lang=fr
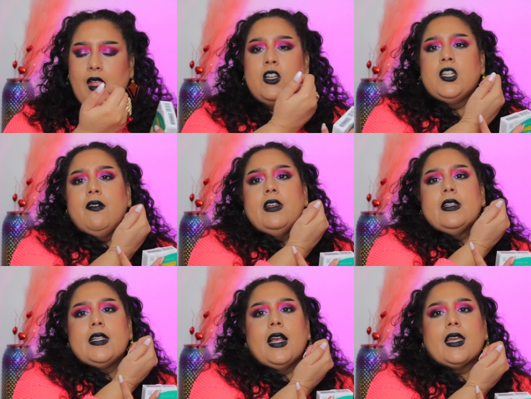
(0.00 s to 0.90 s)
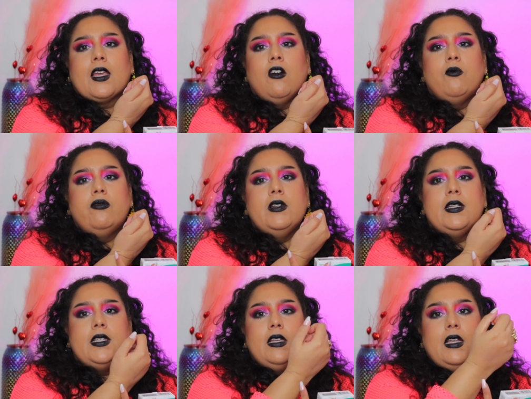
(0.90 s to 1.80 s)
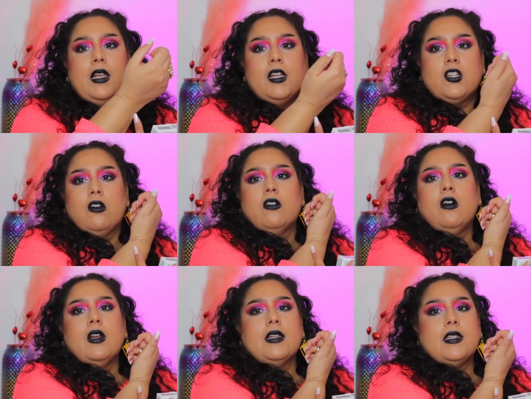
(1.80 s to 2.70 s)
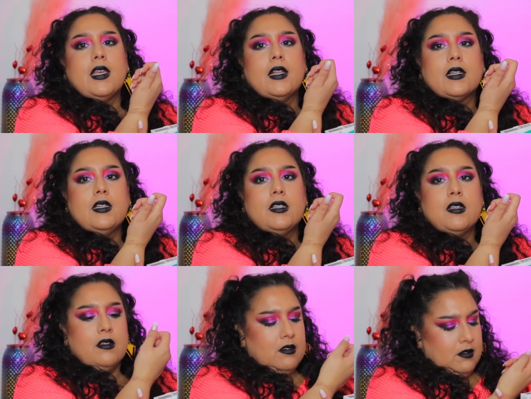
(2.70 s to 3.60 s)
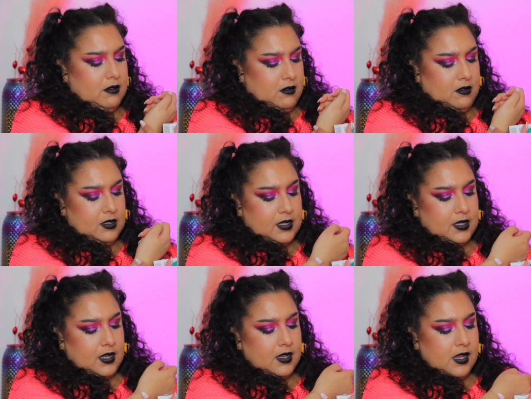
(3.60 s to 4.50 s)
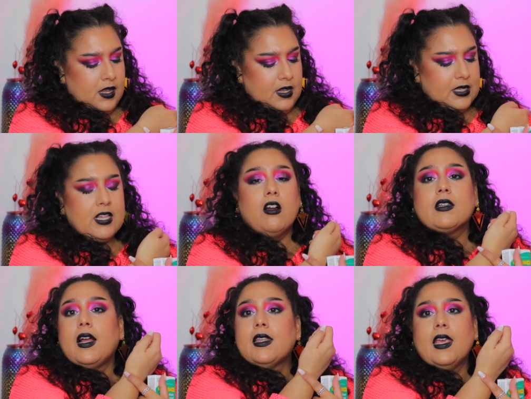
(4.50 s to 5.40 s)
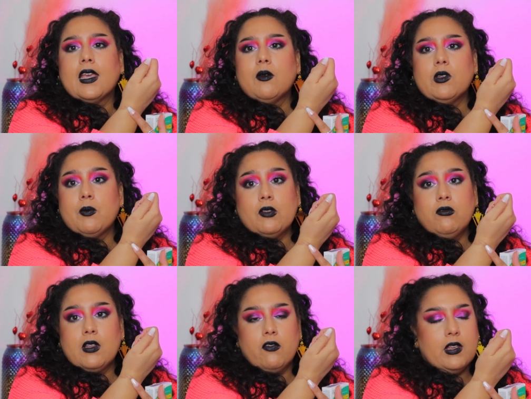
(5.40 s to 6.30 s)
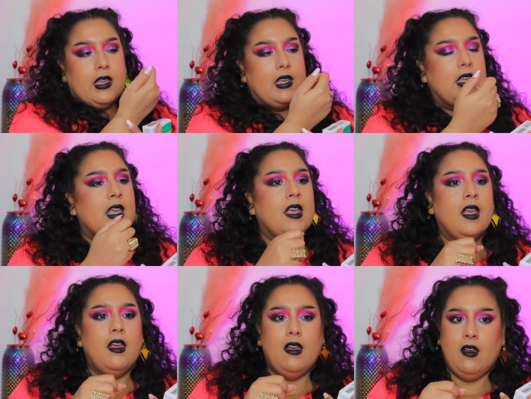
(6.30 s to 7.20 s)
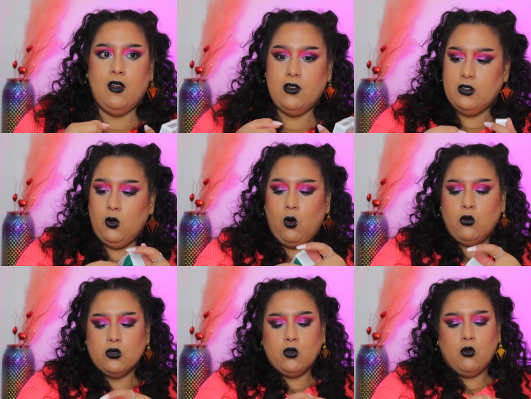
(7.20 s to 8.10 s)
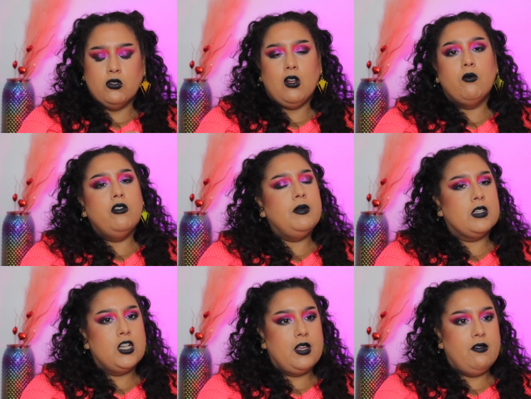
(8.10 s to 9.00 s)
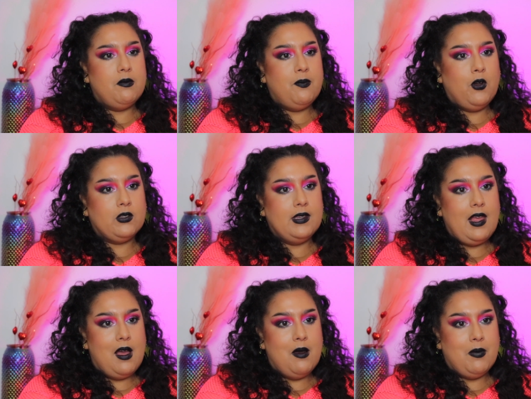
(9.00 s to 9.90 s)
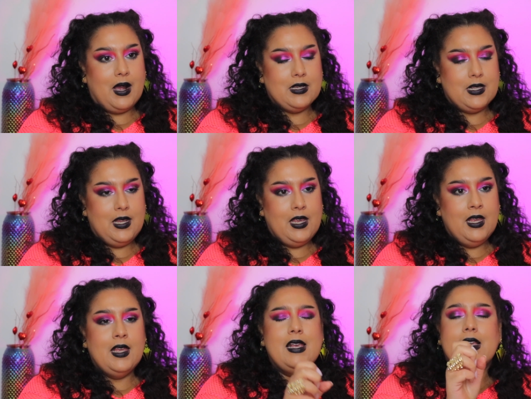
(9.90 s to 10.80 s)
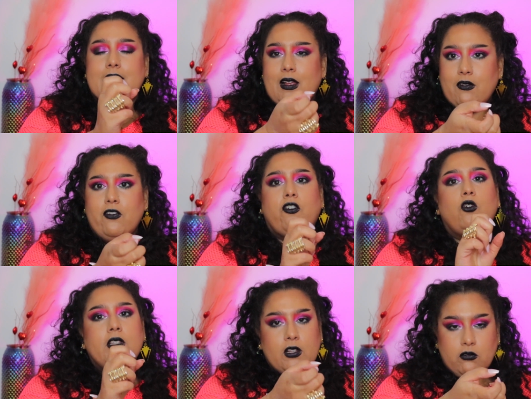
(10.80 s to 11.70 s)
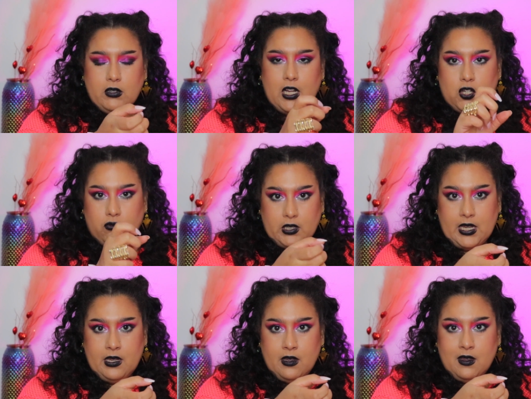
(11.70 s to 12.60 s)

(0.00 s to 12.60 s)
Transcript: J'avais une sacrée ampoule ici et là j'ai encore la cicatrice. Euh, c'est en train de guérir mais c'est pas tout à fait guéri. Euh, grosse grosse ampoule parce que j'avais porté un bracelet et ça avait frotté toute la journée.